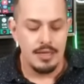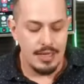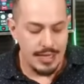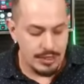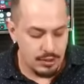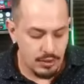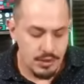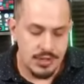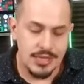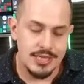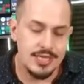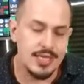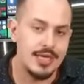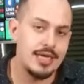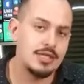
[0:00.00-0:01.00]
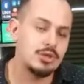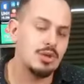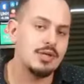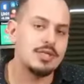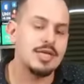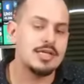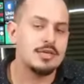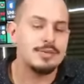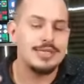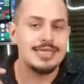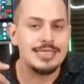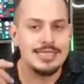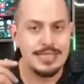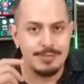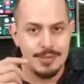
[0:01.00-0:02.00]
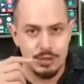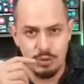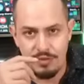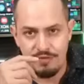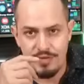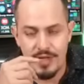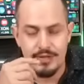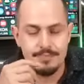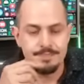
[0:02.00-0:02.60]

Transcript: Entonces, esto lo hacen a través del sistema SWIFT.